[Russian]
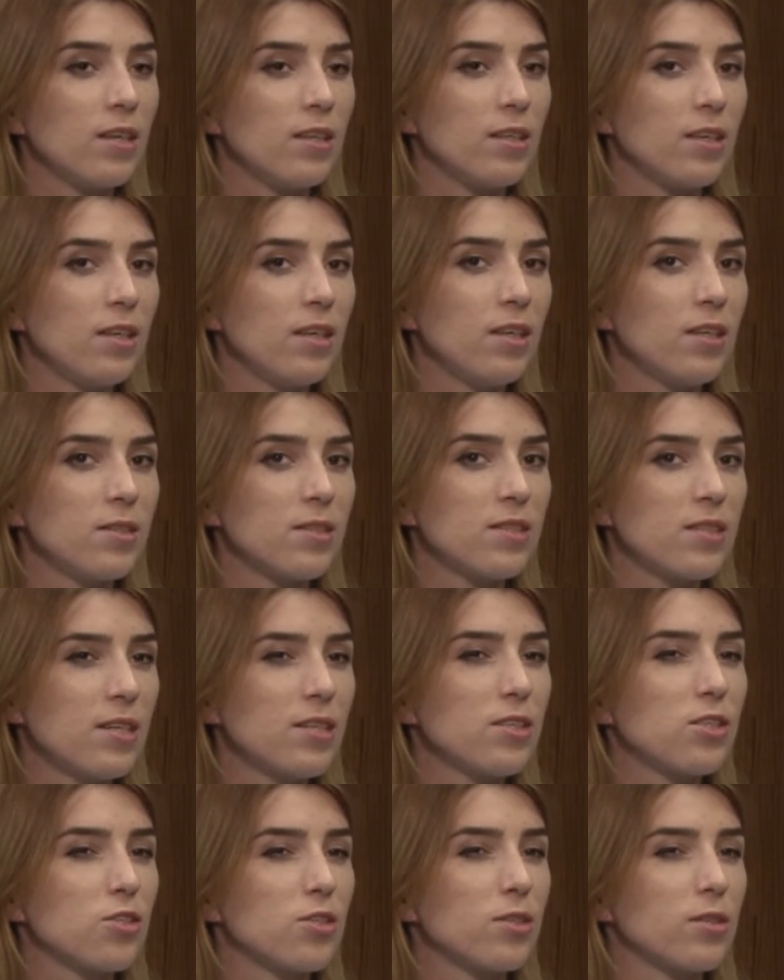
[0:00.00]
И
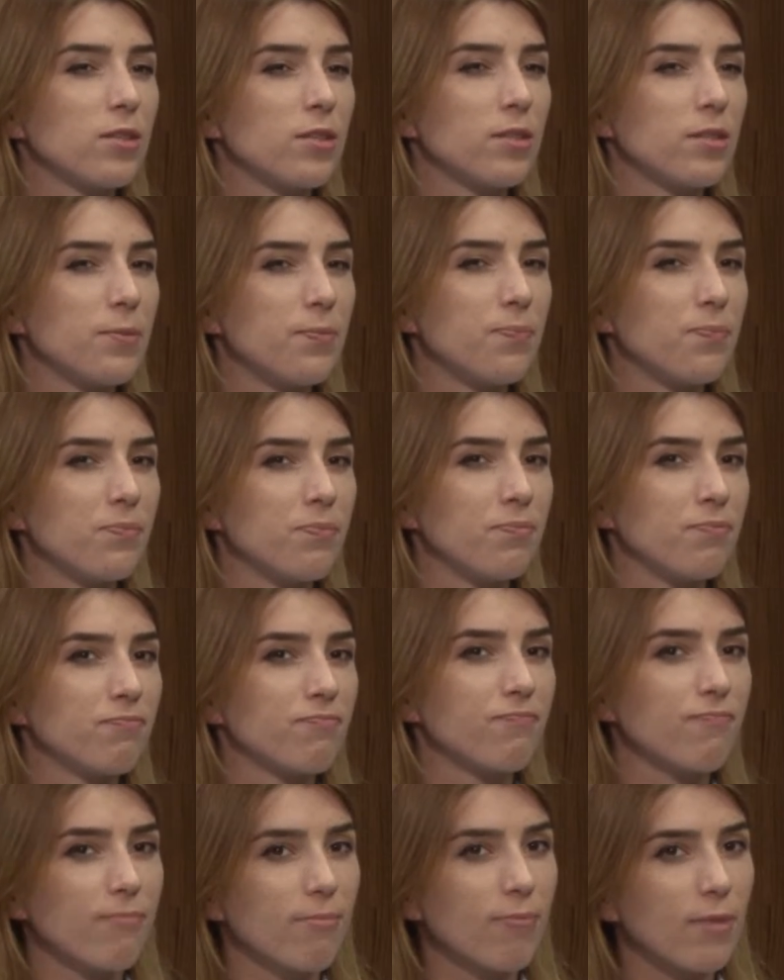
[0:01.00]
знаешь... Эм,
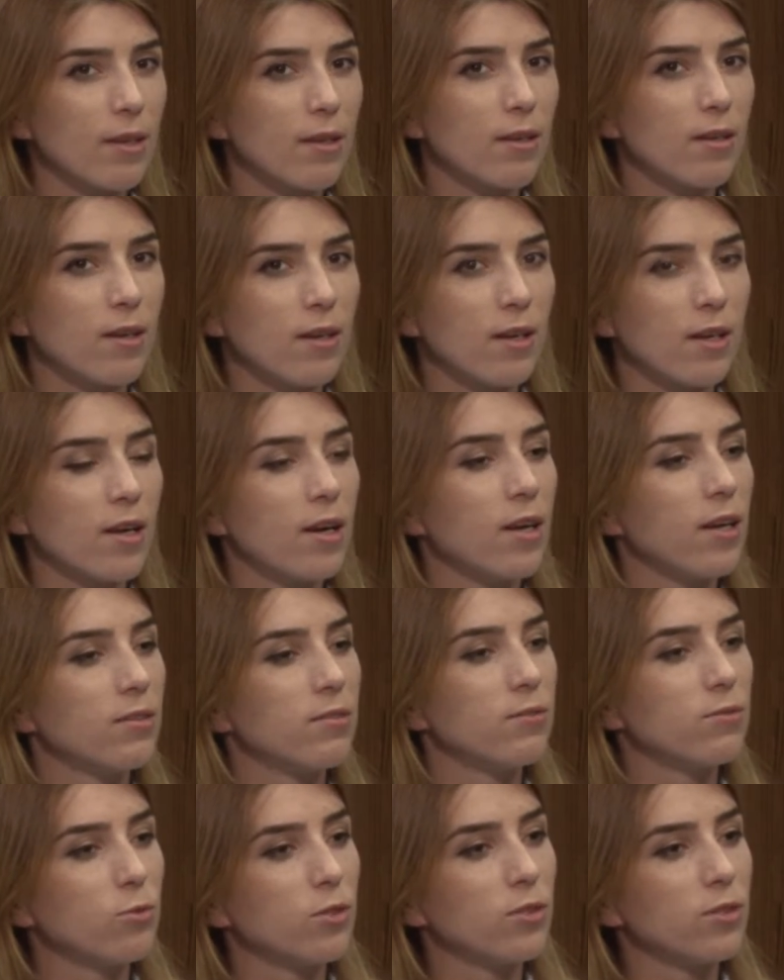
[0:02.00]
спектакль Алихан, на
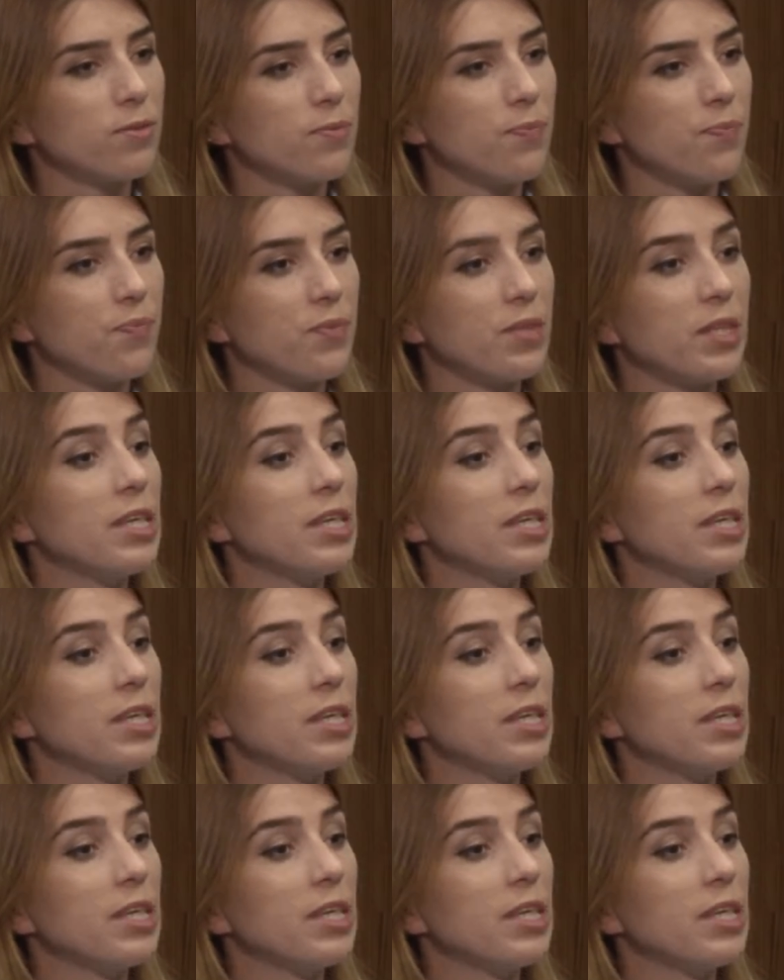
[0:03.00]
даргинском вот, или на